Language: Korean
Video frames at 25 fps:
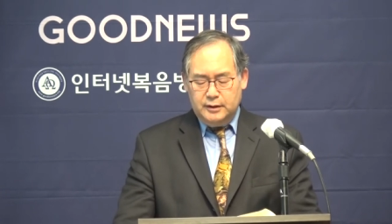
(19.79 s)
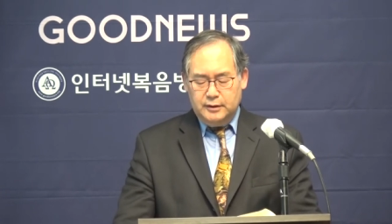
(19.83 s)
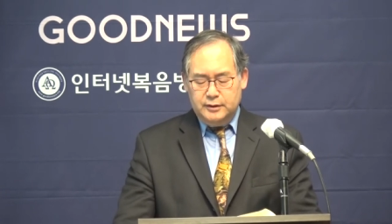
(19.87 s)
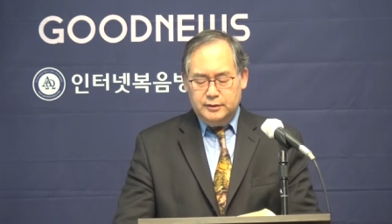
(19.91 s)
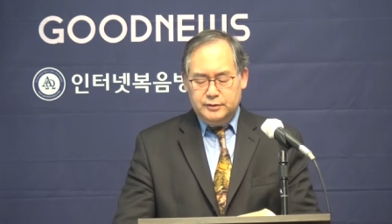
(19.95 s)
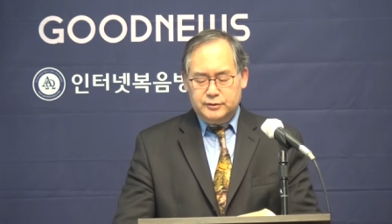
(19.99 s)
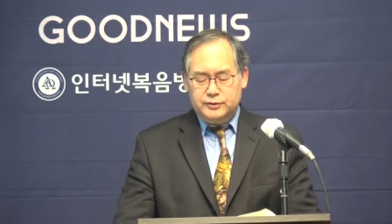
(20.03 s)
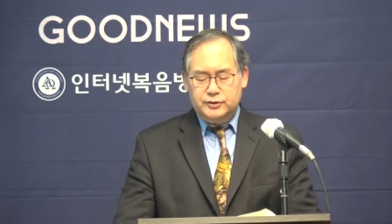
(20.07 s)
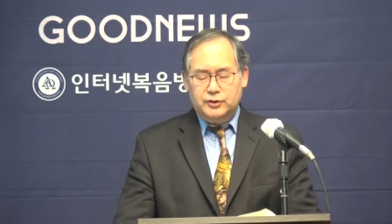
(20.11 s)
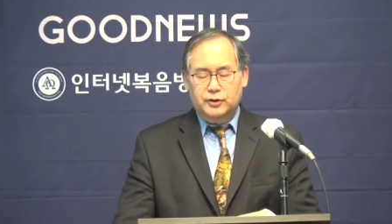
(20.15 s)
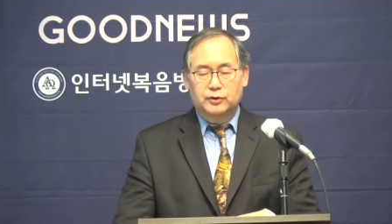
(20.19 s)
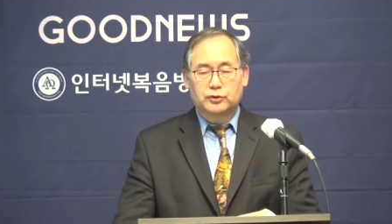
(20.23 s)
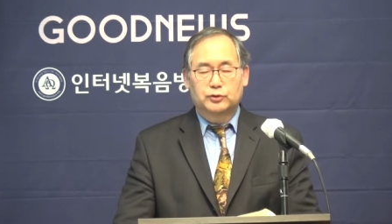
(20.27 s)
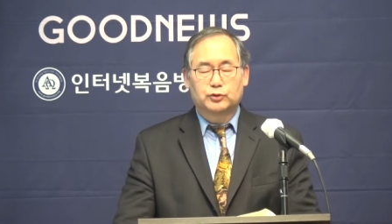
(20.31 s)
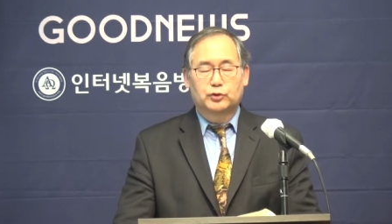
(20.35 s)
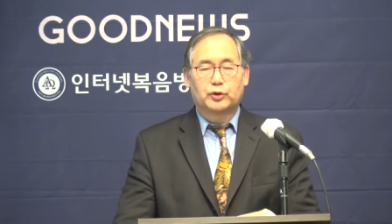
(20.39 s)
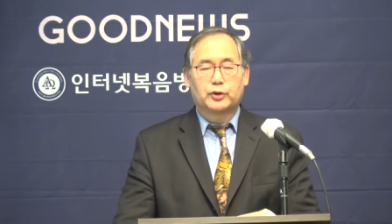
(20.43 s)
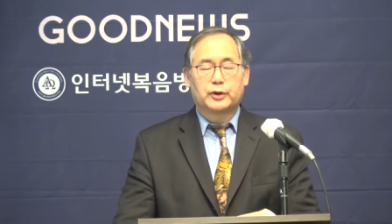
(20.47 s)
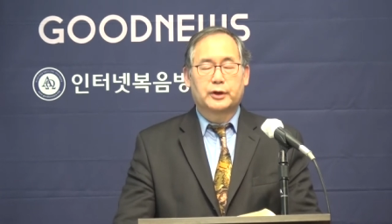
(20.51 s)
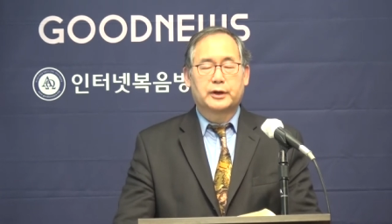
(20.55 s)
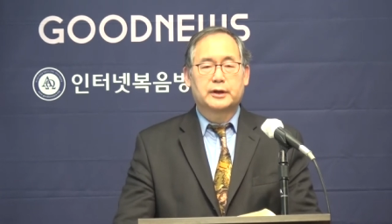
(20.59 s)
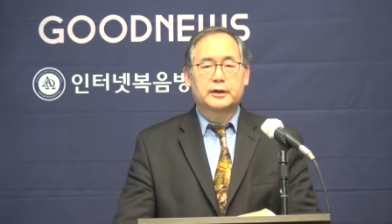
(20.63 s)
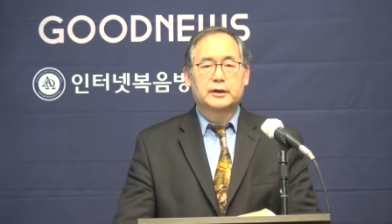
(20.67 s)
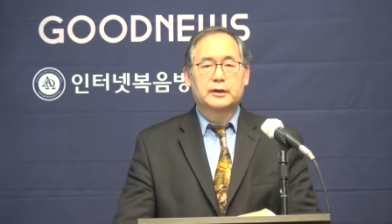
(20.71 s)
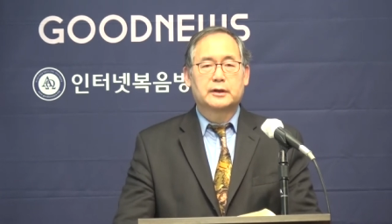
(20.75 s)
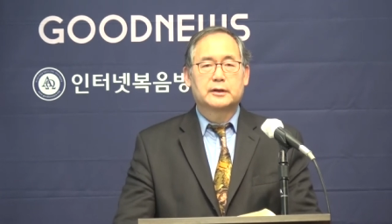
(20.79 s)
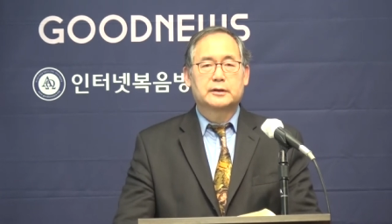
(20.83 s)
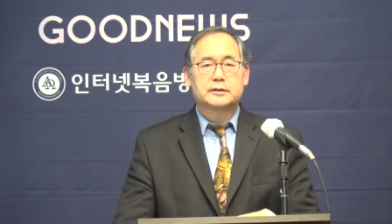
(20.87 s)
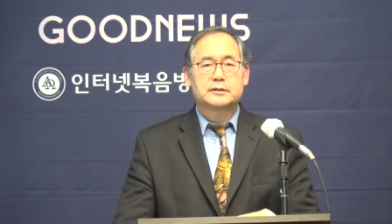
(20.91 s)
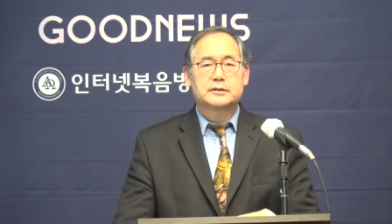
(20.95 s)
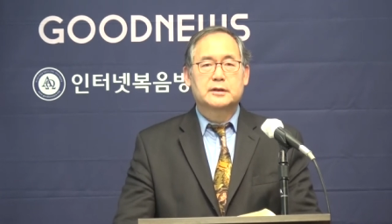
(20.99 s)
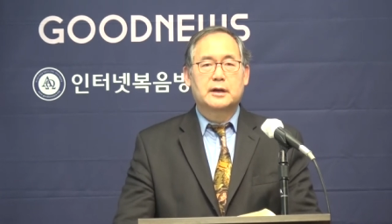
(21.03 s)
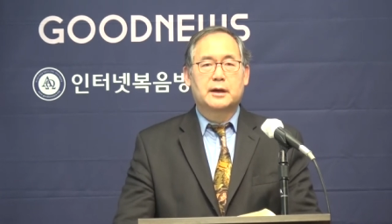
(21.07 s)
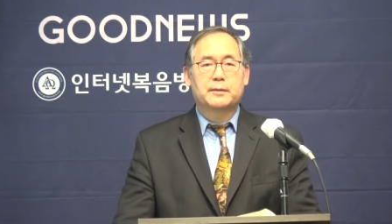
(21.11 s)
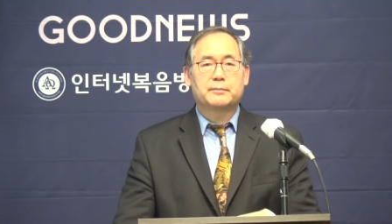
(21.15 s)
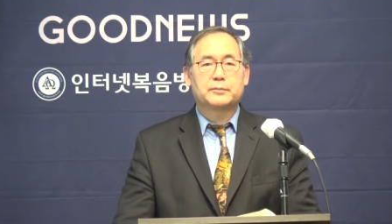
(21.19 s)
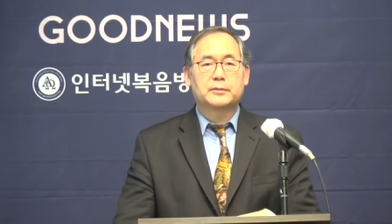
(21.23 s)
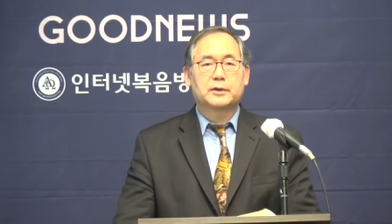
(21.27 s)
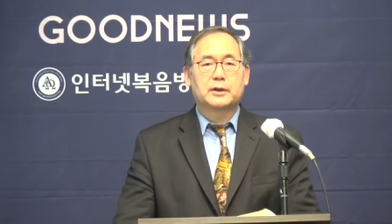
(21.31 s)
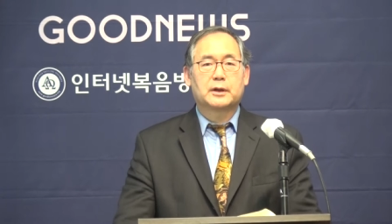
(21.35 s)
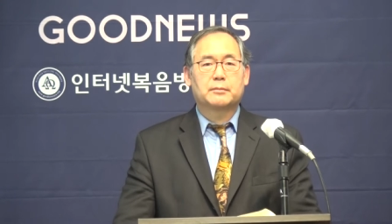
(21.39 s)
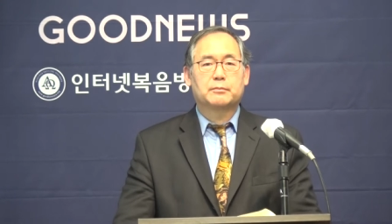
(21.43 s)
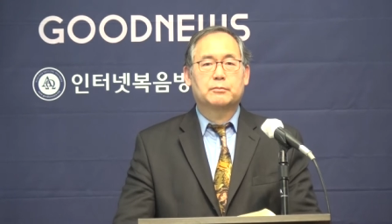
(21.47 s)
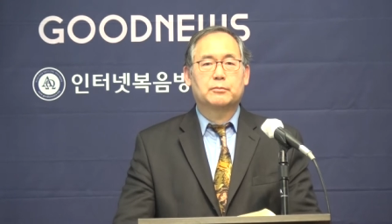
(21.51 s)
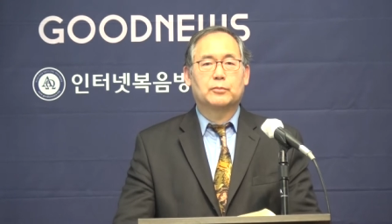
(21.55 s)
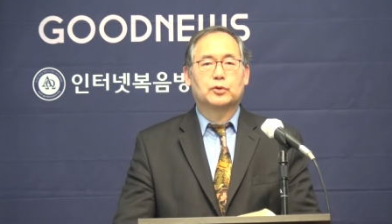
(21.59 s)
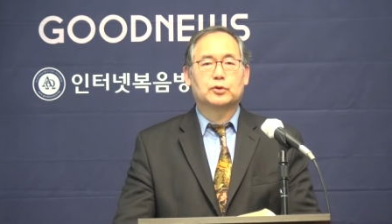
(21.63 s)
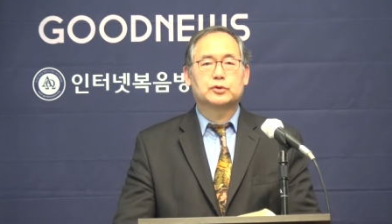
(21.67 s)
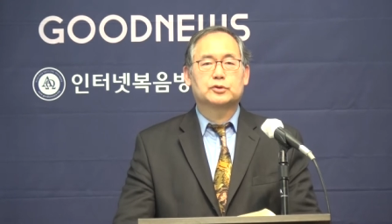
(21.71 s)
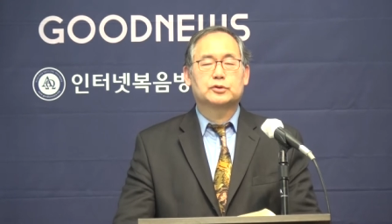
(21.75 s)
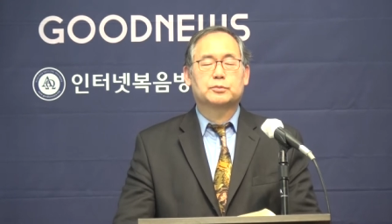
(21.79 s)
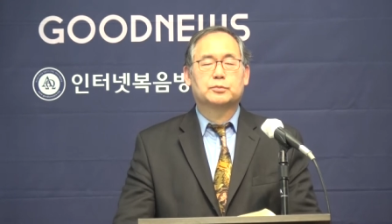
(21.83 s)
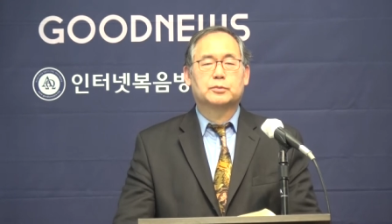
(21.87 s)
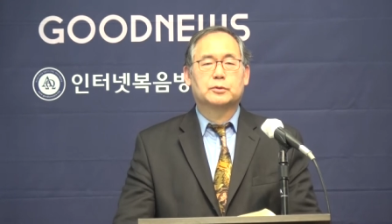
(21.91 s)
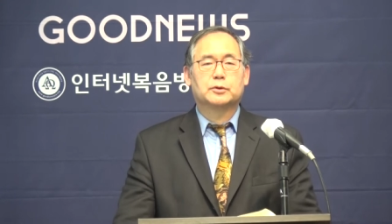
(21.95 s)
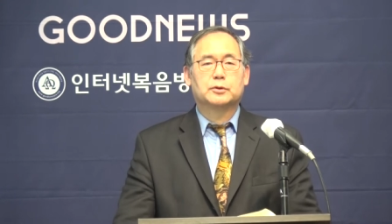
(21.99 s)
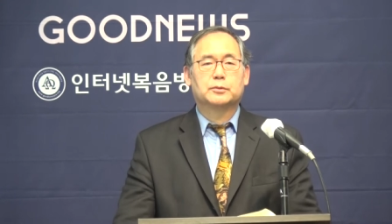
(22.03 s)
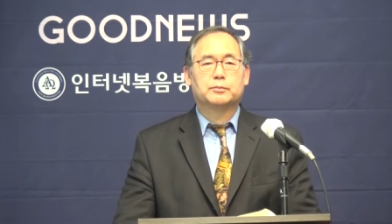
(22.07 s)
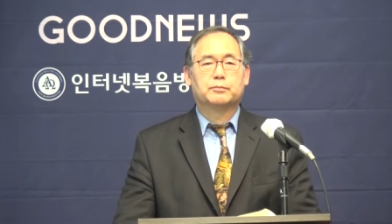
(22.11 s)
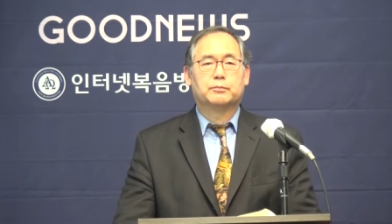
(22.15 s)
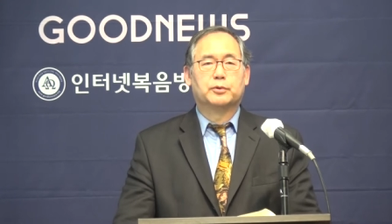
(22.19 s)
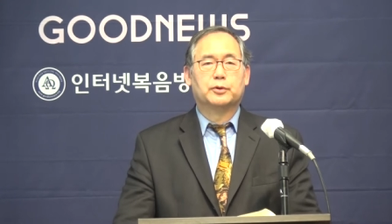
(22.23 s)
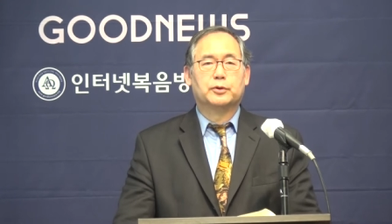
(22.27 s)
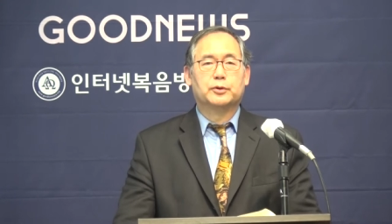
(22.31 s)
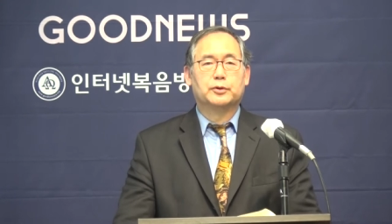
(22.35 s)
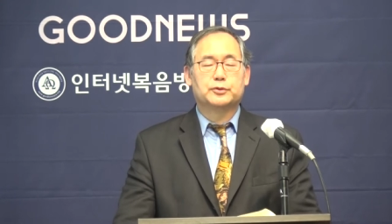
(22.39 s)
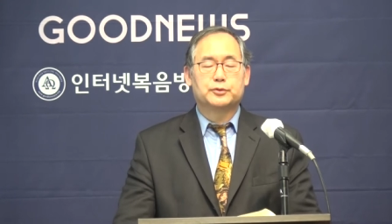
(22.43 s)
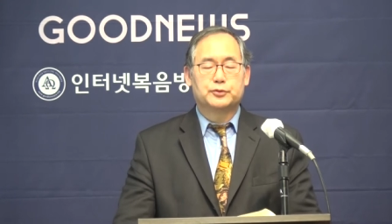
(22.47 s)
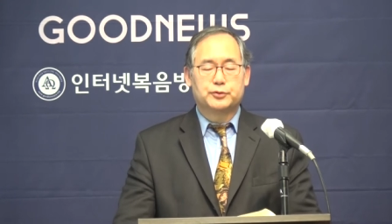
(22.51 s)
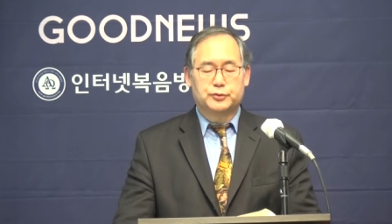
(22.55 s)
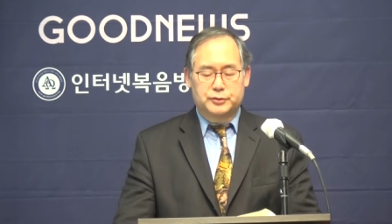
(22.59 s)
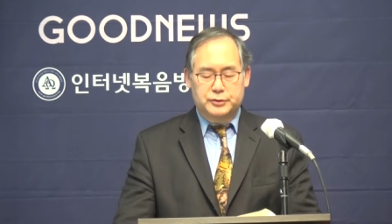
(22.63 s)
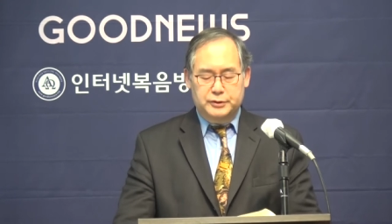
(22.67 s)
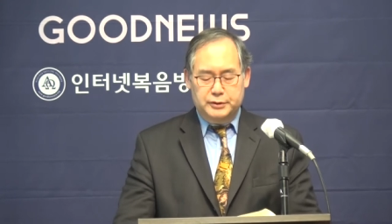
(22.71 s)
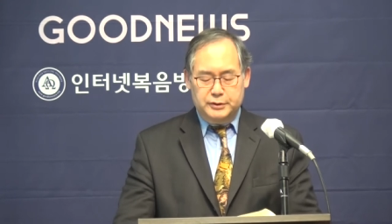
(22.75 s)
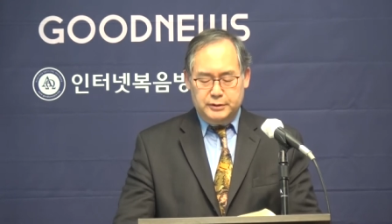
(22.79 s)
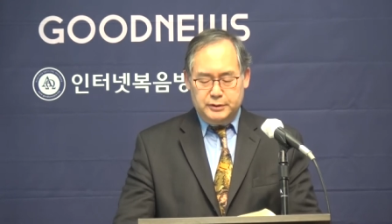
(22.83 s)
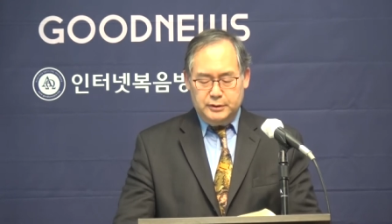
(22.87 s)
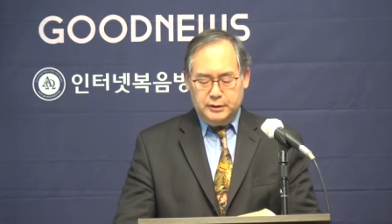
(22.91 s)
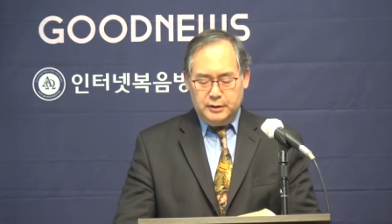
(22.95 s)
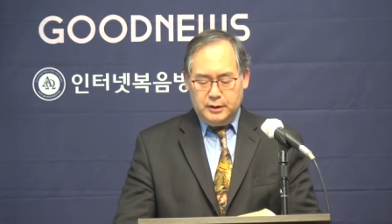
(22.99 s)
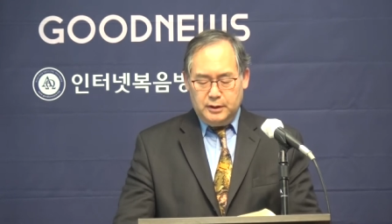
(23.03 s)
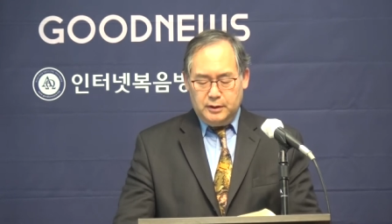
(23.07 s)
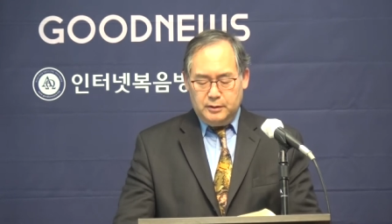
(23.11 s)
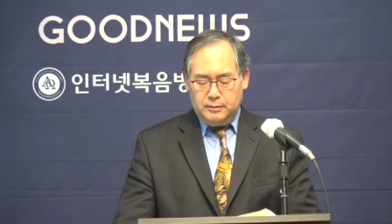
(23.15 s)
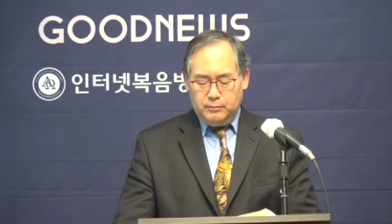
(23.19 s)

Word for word: 성도의 참된 모습을 보여주지